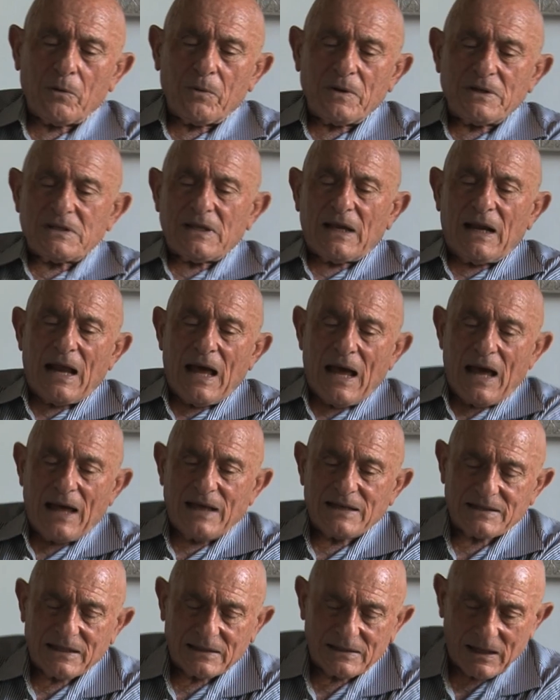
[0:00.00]
questa è, la,
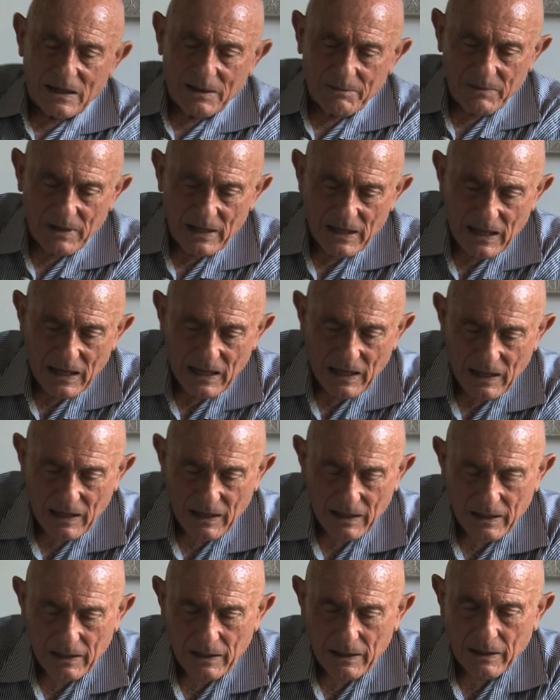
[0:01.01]
è, stata la
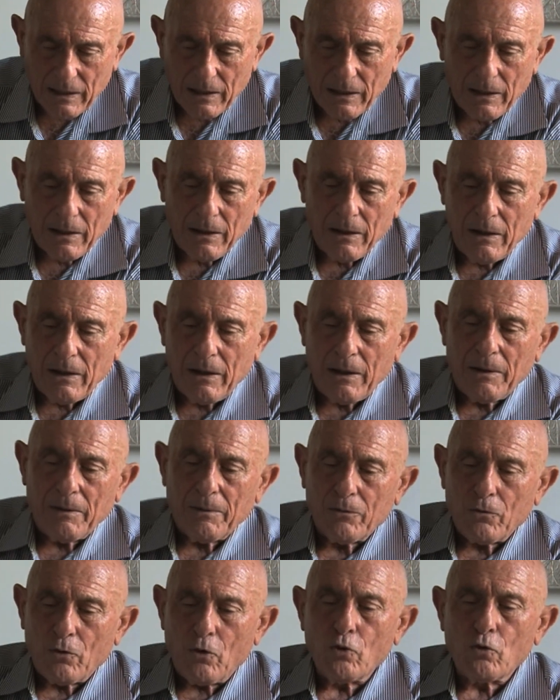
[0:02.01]
mia eh,
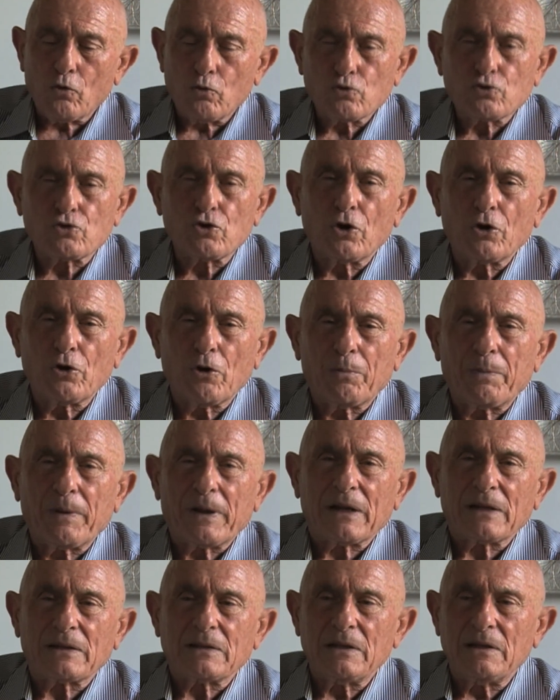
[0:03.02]
conclusione
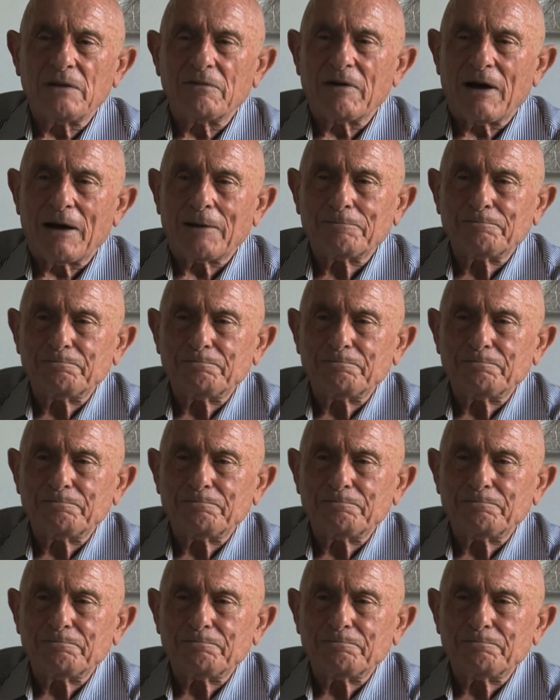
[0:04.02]
operativa